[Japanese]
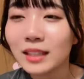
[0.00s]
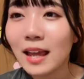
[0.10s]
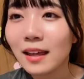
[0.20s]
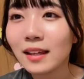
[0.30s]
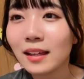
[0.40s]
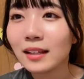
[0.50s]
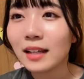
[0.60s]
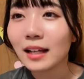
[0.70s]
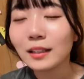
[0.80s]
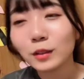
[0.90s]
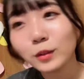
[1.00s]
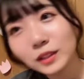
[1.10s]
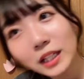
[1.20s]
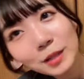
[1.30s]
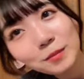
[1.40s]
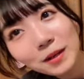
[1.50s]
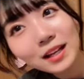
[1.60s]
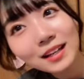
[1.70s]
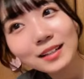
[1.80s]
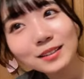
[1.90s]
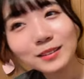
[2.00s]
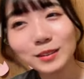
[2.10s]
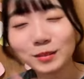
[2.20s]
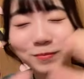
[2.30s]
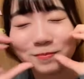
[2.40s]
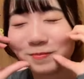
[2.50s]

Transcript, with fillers: イエーイありがとうございます